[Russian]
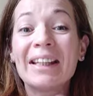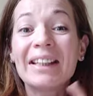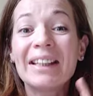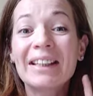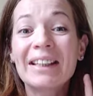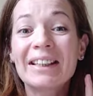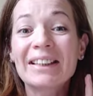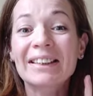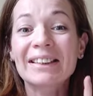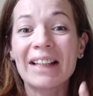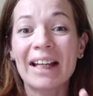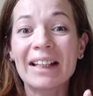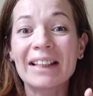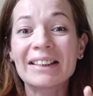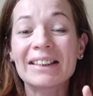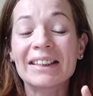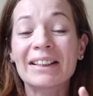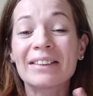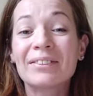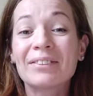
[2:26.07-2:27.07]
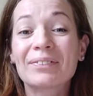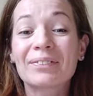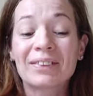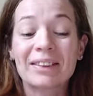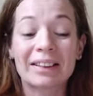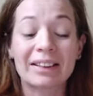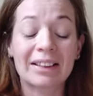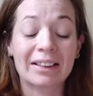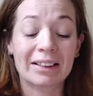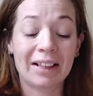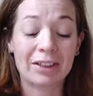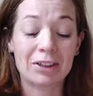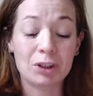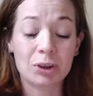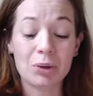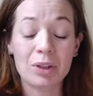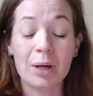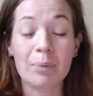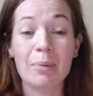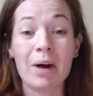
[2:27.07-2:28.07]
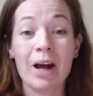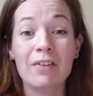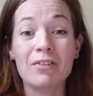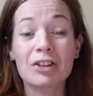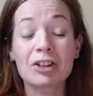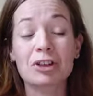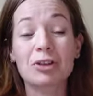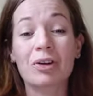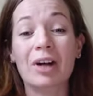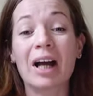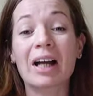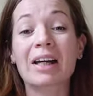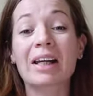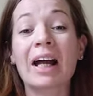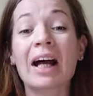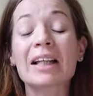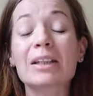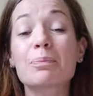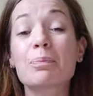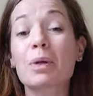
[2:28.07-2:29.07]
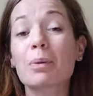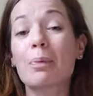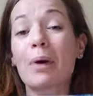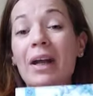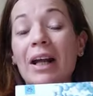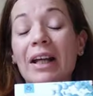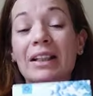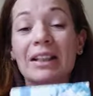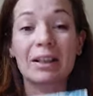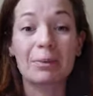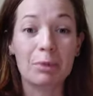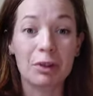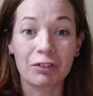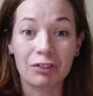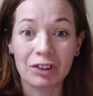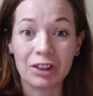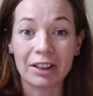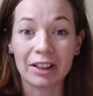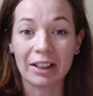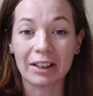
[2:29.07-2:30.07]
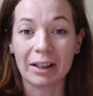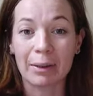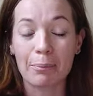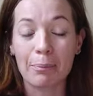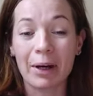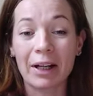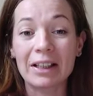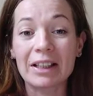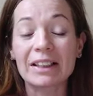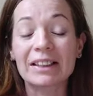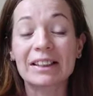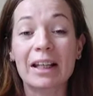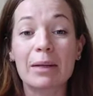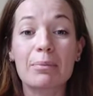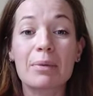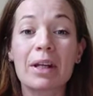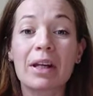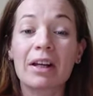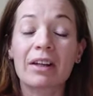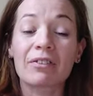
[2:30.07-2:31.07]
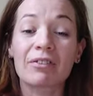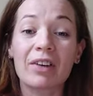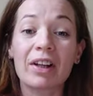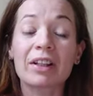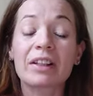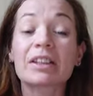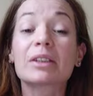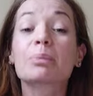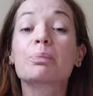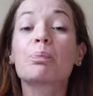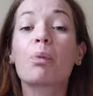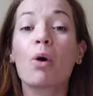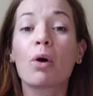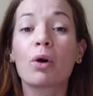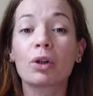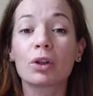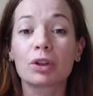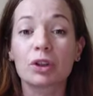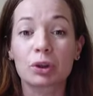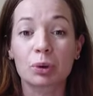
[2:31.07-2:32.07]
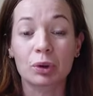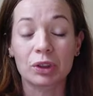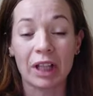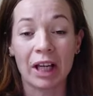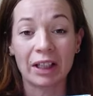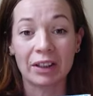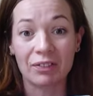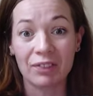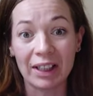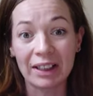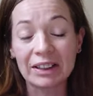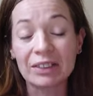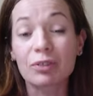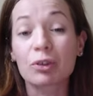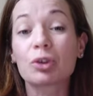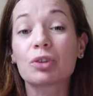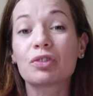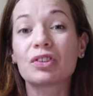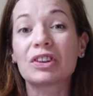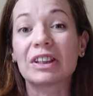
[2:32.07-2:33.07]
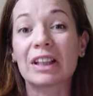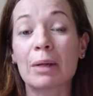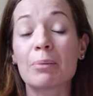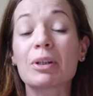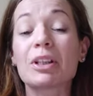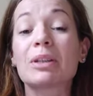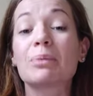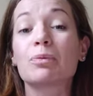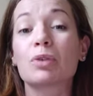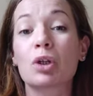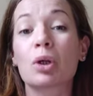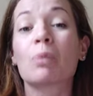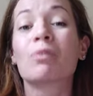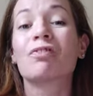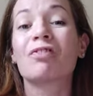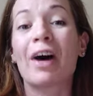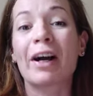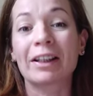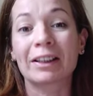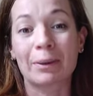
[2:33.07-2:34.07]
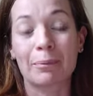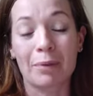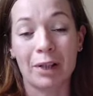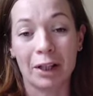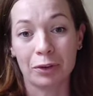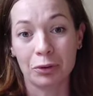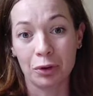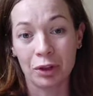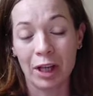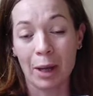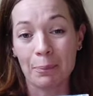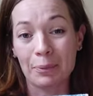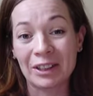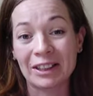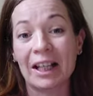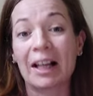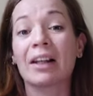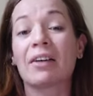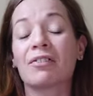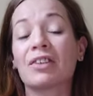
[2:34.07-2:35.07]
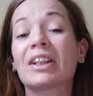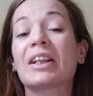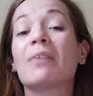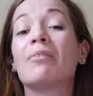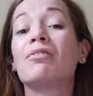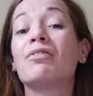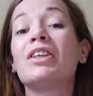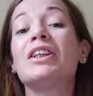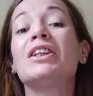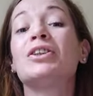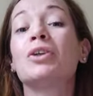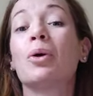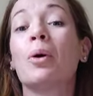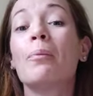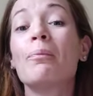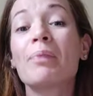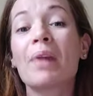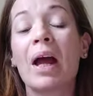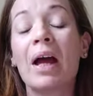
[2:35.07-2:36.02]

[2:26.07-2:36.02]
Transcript: И знаете, хочу добавить, что как раз препарат Эльбифит от компании Siberian Wellness полностью соответствует всем этим трем фактам, которые я описала в этом видео.